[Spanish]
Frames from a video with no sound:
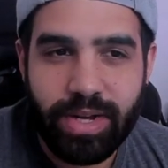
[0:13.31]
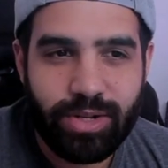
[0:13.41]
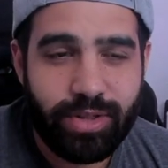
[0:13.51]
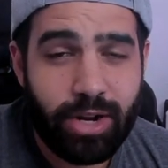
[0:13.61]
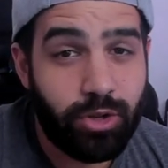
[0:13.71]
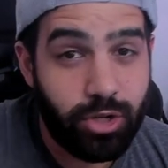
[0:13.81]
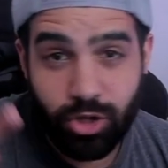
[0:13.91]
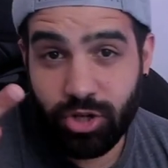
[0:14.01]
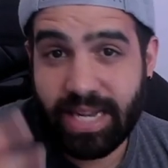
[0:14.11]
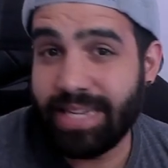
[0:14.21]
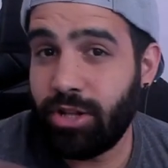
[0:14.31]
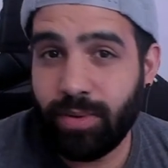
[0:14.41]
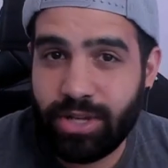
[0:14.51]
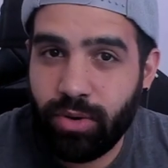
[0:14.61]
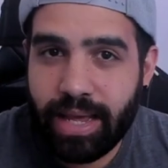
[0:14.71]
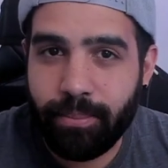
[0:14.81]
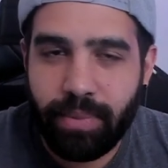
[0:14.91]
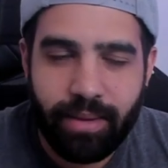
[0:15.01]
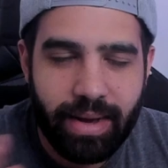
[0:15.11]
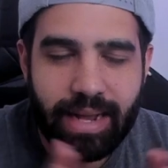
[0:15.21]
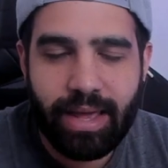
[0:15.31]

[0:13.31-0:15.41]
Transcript: pues contaros dos cosas, esto no va a ser un gameplay, ¿vale?